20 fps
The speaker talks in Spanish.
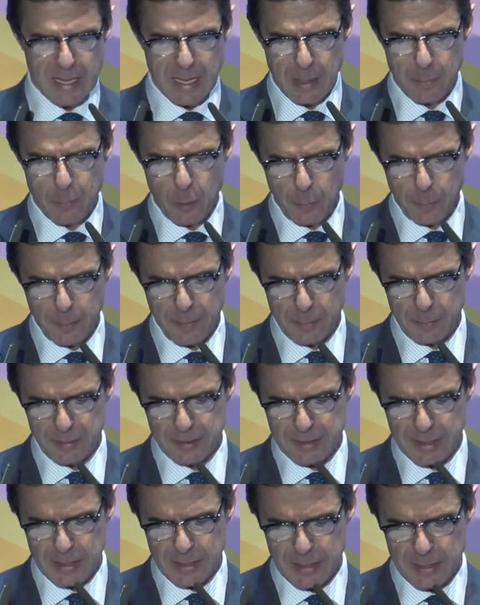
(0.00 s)
que nos
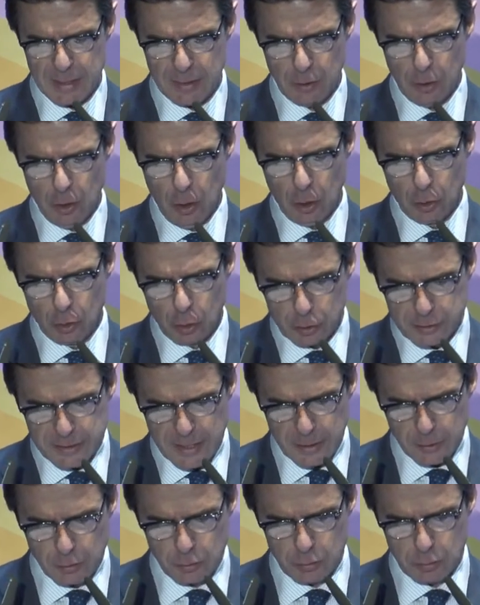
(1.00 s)
permitieran
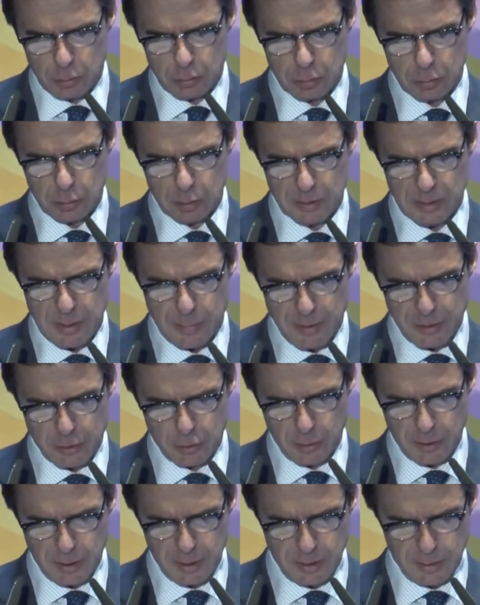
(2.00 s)
dotarnos de
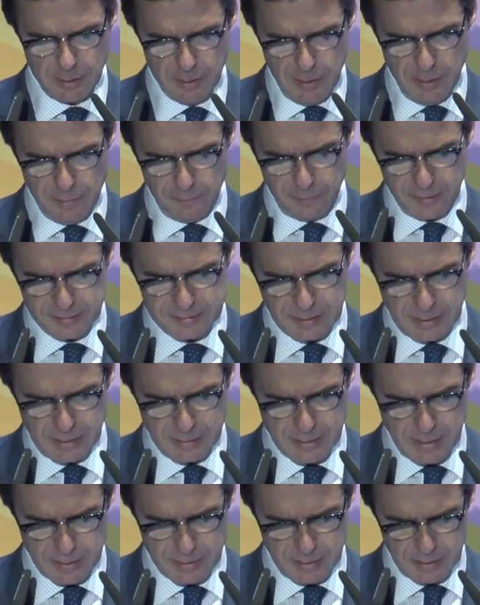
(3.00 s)
mayores
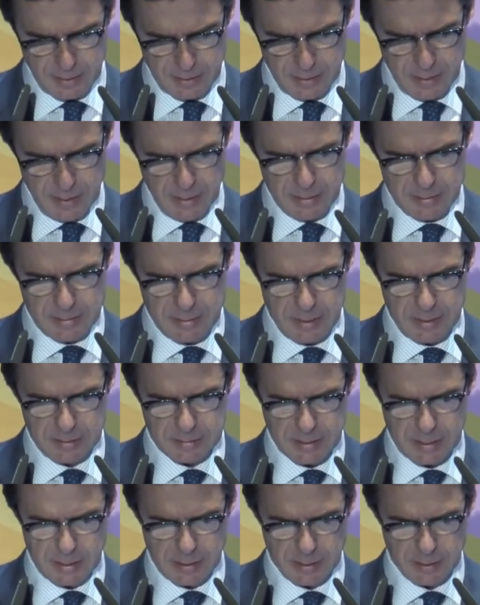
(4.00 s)
facilidades
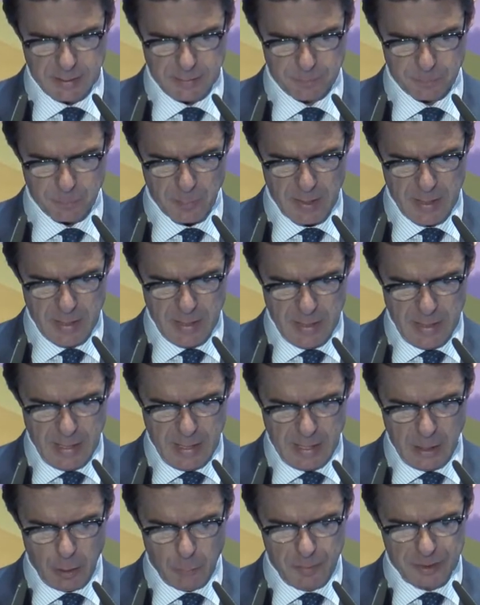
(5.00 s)
digitales.
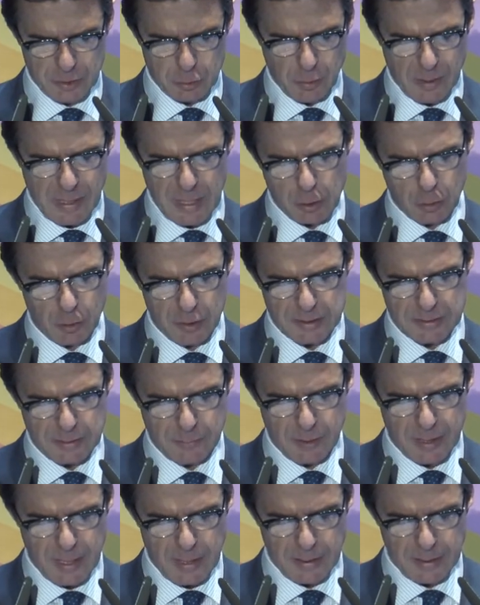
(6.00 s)
El aumento de la
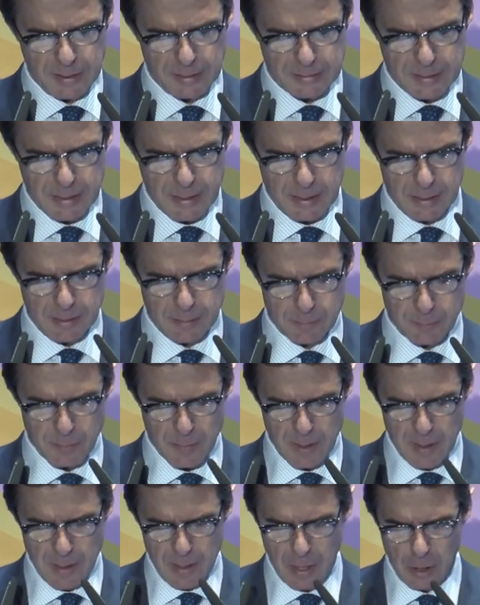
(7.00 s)
conectividad digital
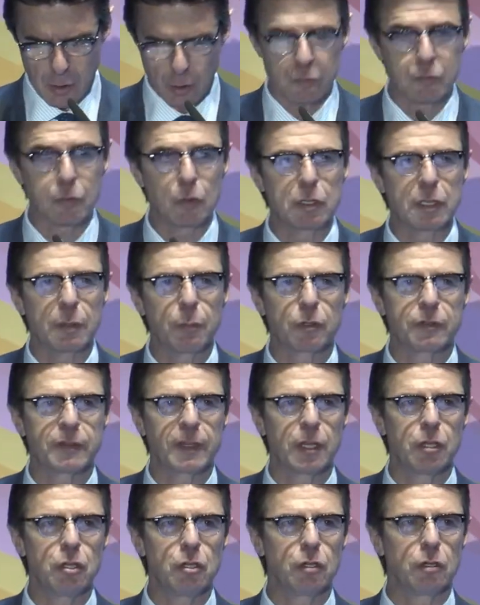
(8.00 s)
en los últimos
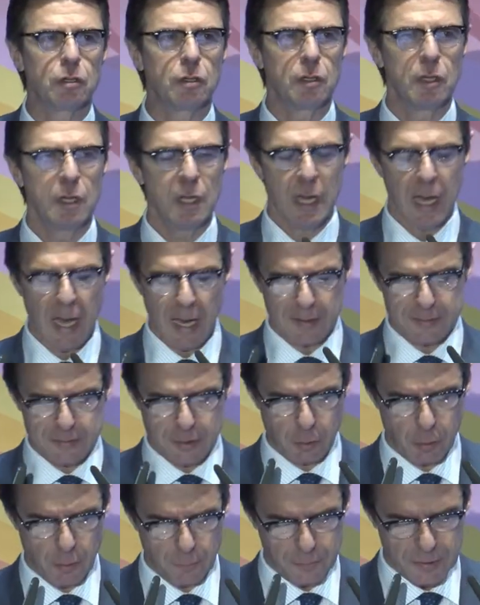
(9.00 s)
años ha
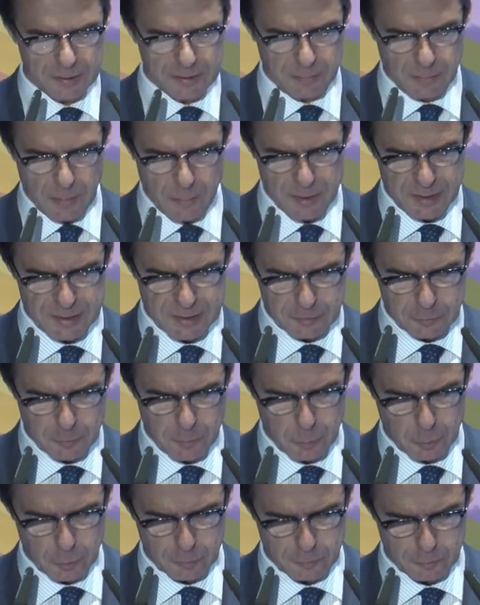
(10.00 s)
sido efectivamente
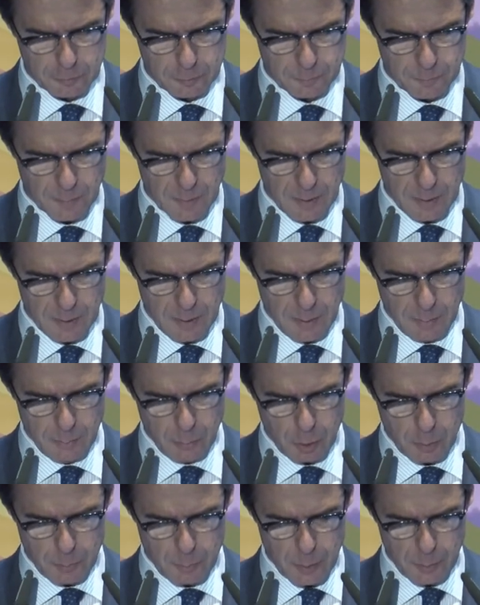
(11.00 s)
asombroso,
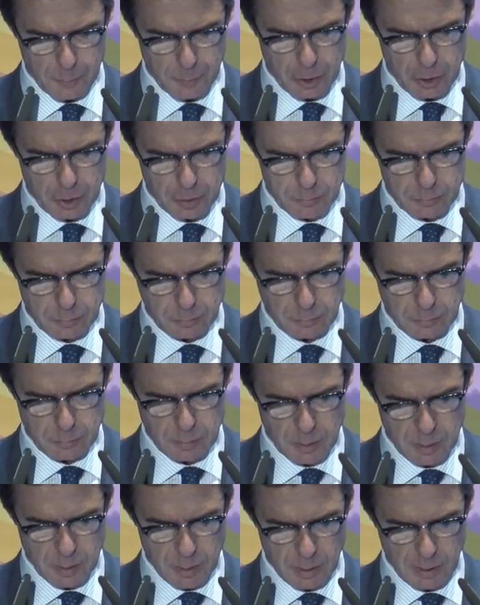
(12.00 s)
pero en mi opinión
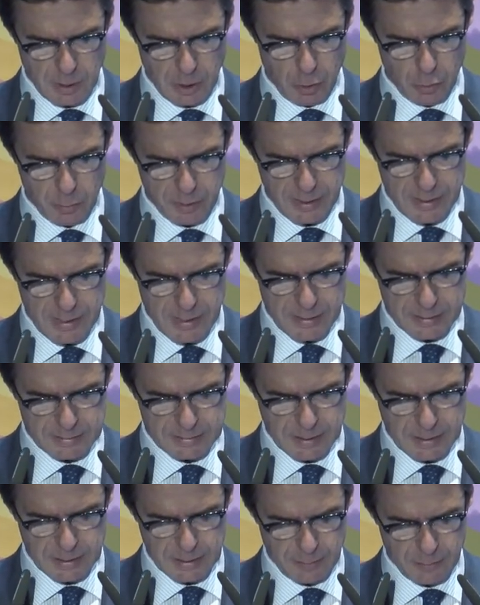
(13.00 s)
creo que nada
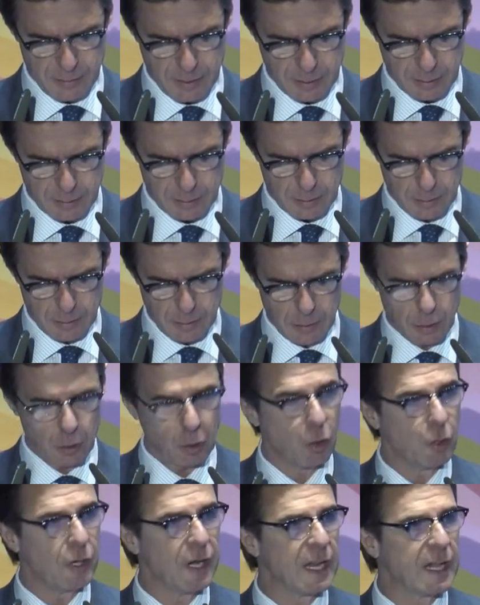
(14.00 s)
tiene que ver
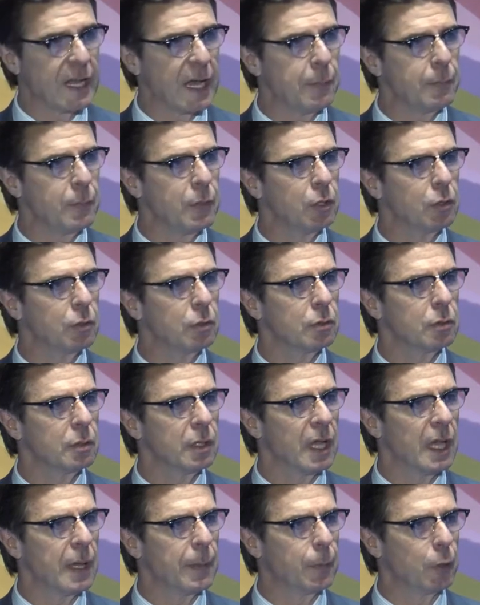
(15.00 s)
con el cambio
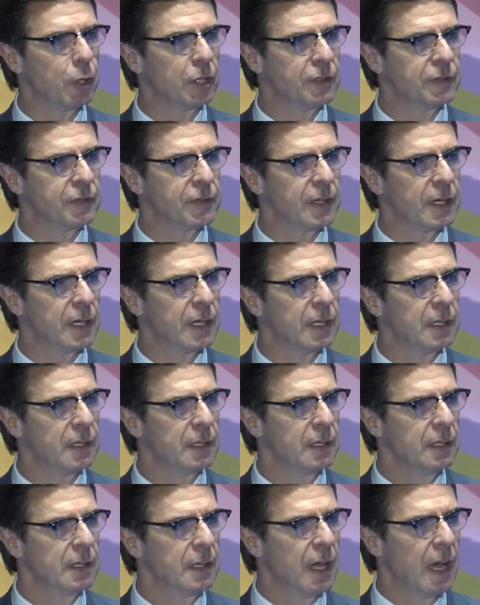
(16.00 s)
exponencial
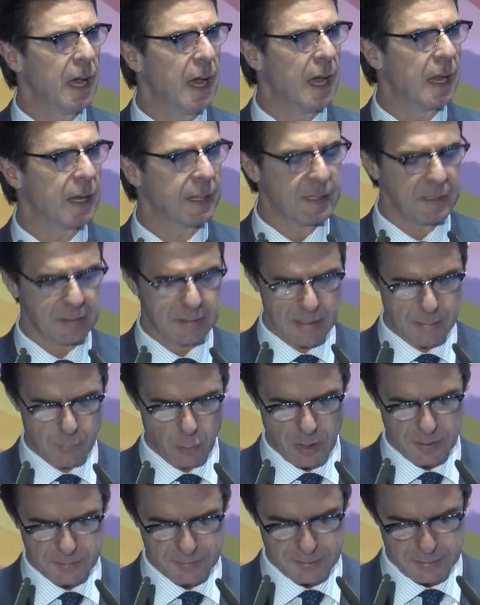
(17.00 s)
al que
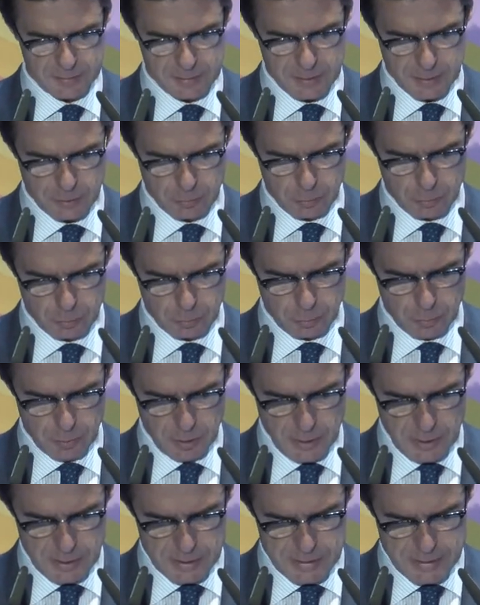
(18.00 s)
estamos asistiendo
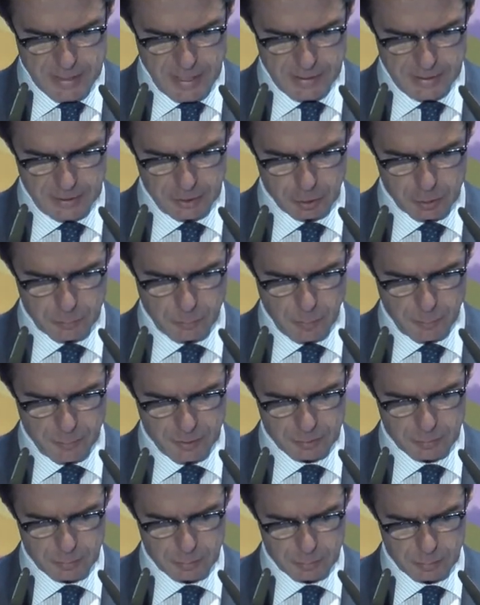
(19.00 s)
ya en estos
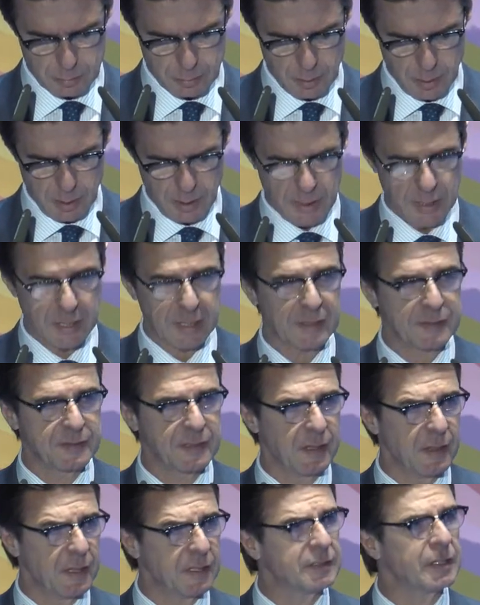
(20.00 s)
momentos y que
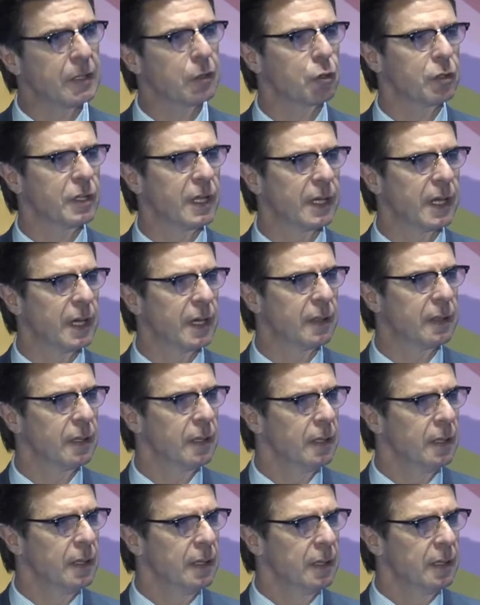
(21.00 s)
se desarrollará
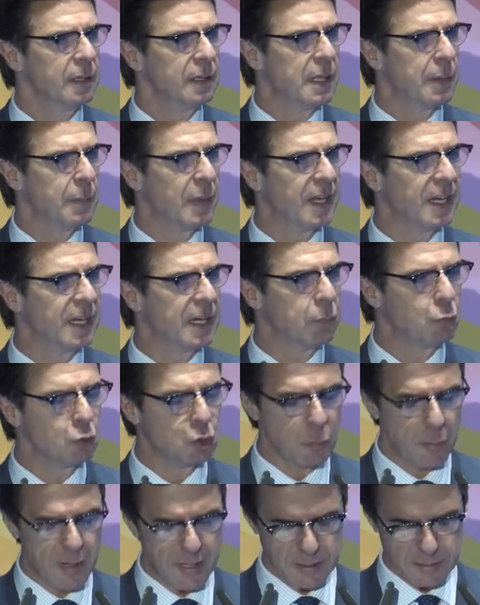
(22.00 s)
de manera
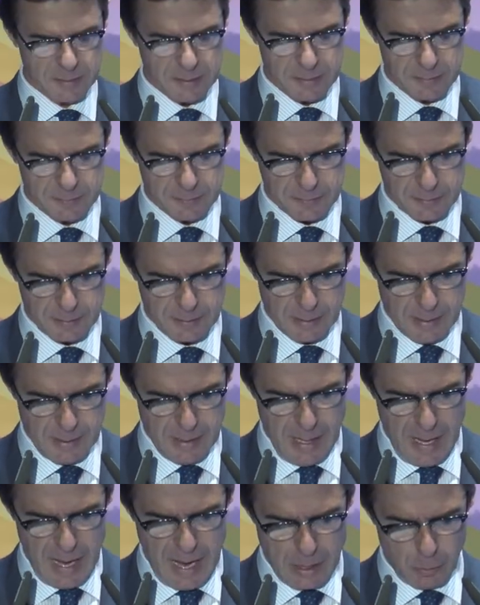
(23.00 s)
mucho más intensa
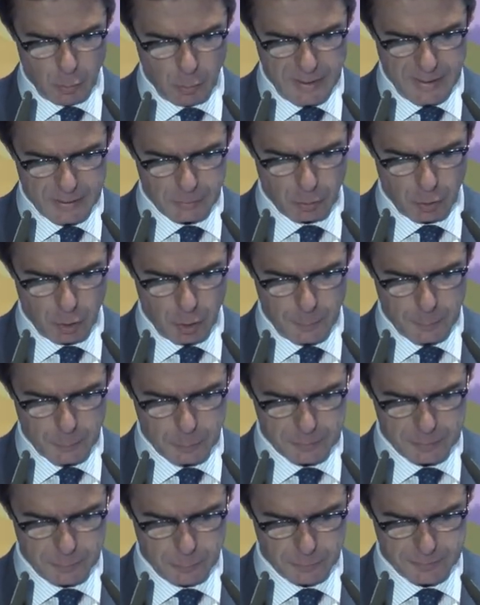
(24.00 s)
a lo largo de los
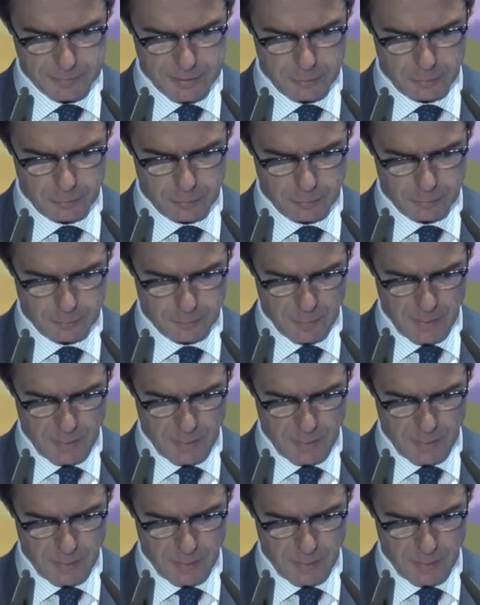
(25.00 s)
próximos años.